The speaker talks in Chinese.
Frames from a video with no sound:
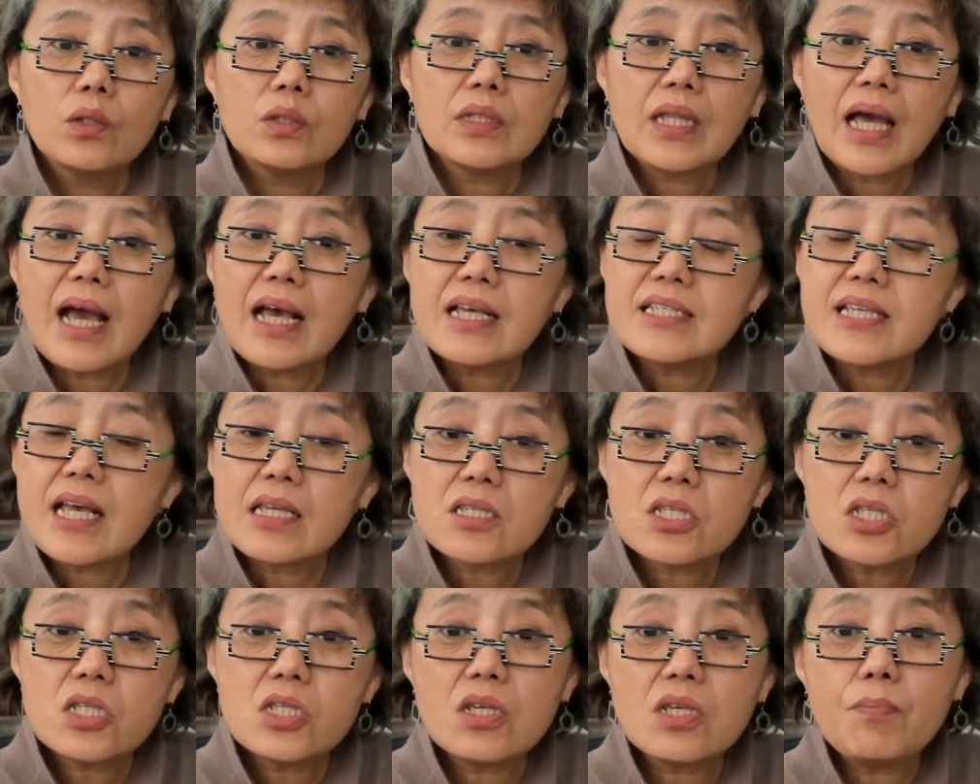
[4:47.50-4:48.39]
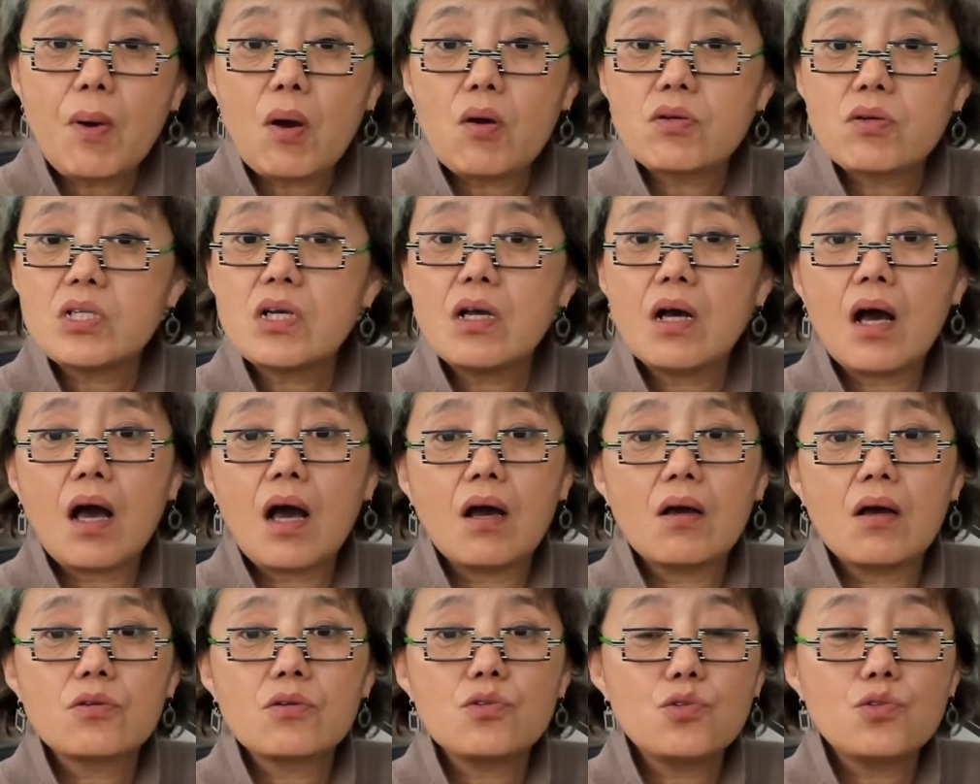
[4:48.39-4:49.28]
他向自己保证
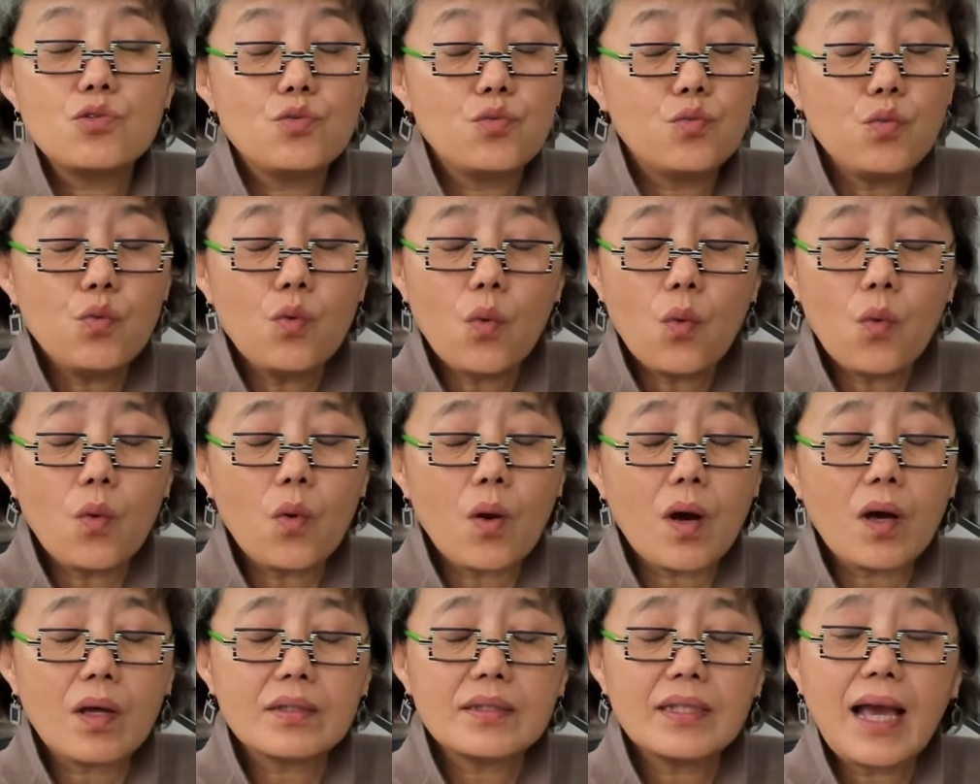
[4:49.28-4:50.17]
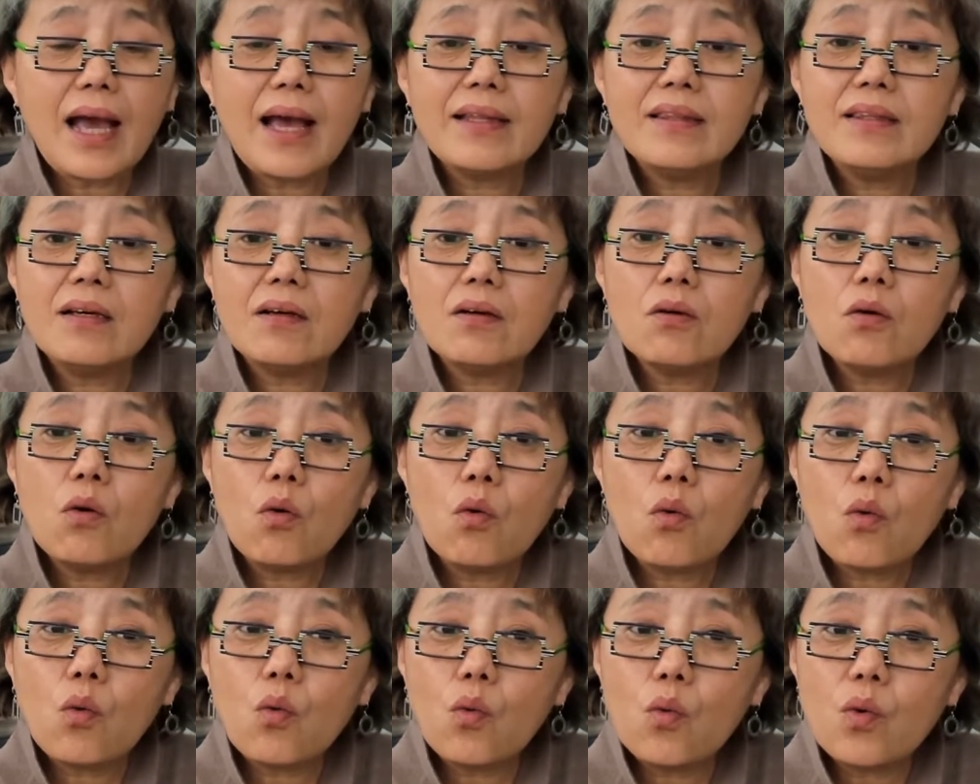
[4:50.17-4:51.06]
啊，如果他能够
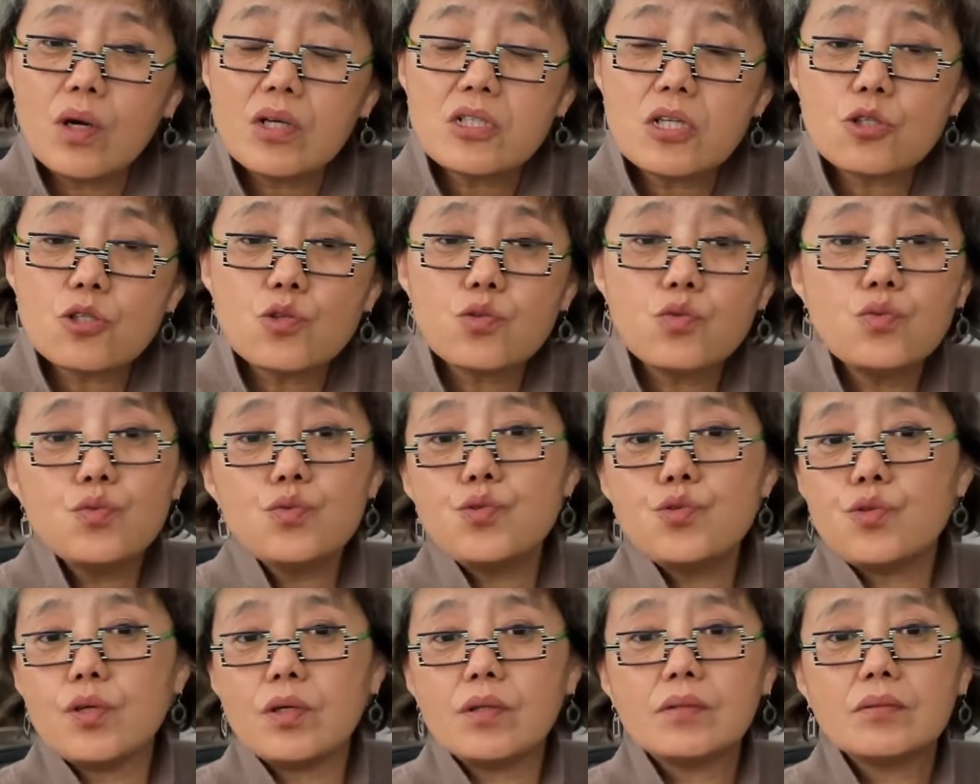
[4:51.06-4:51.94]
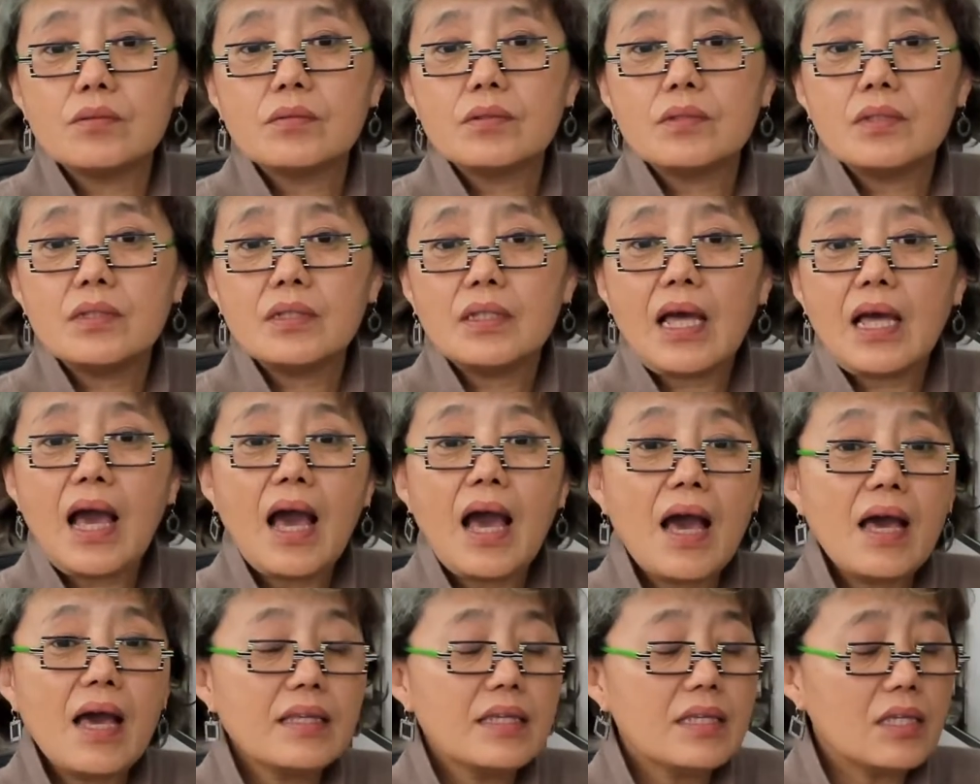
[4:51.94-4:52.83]
活着出去，
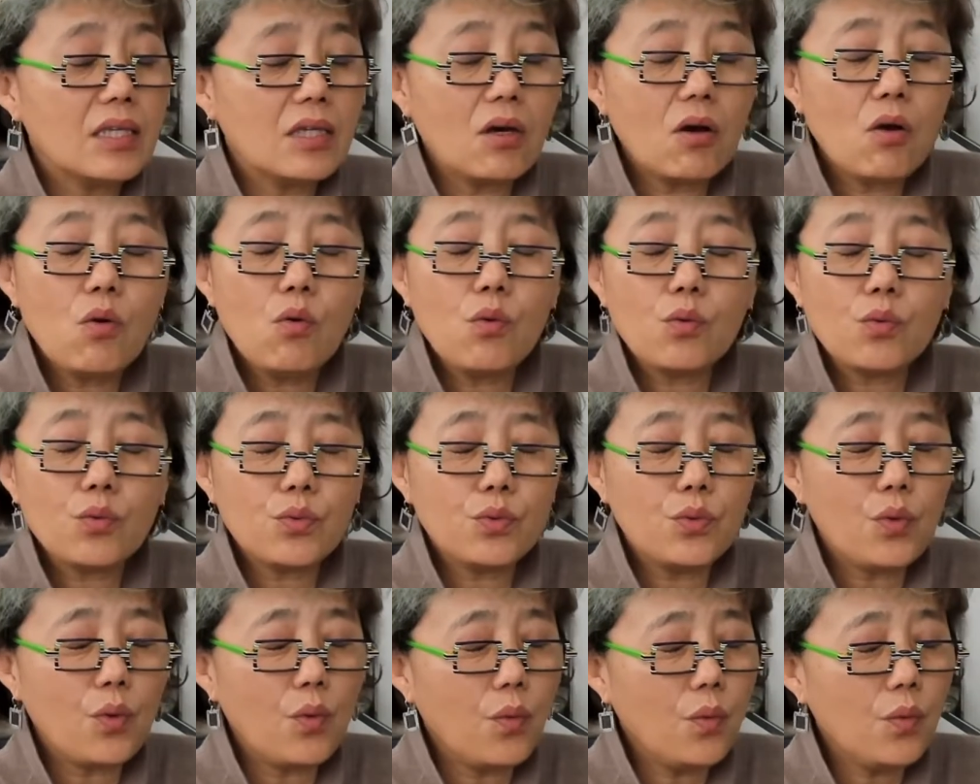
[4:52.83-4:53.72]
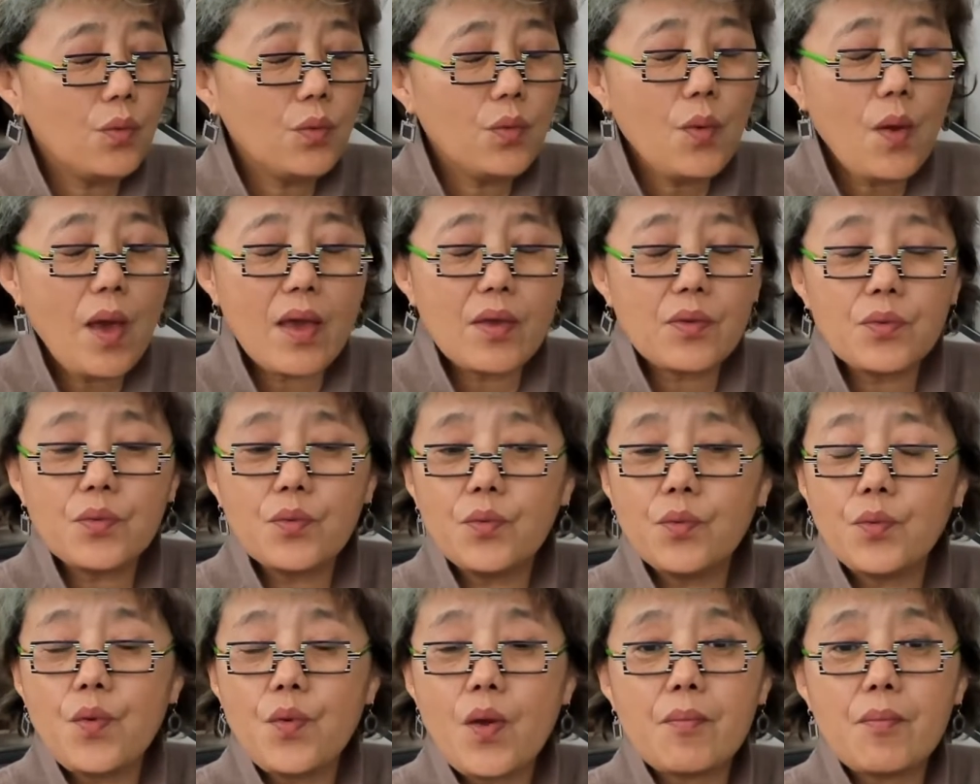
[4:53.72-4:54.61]
他以后永远
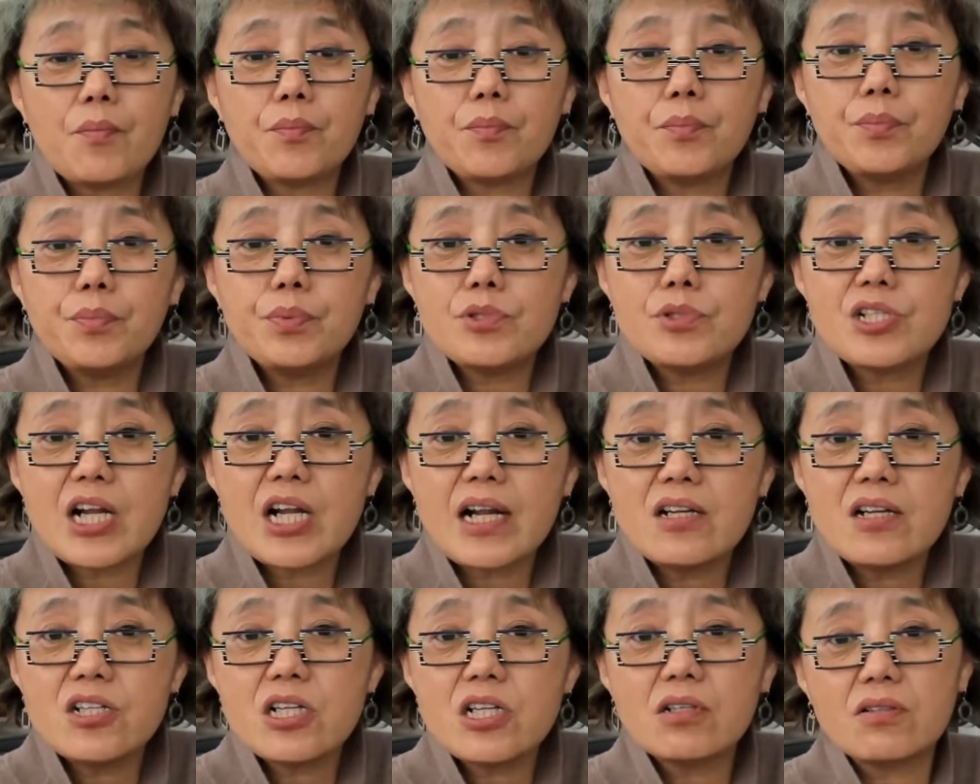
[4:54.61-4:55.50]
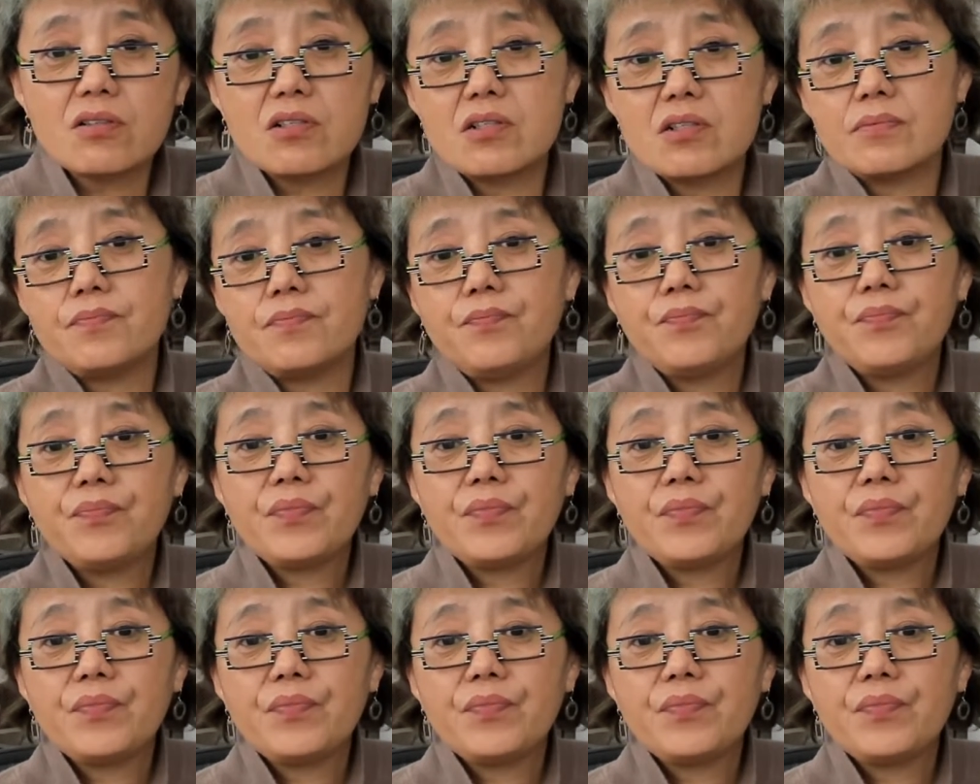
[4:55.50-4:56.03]
永远不沾政治。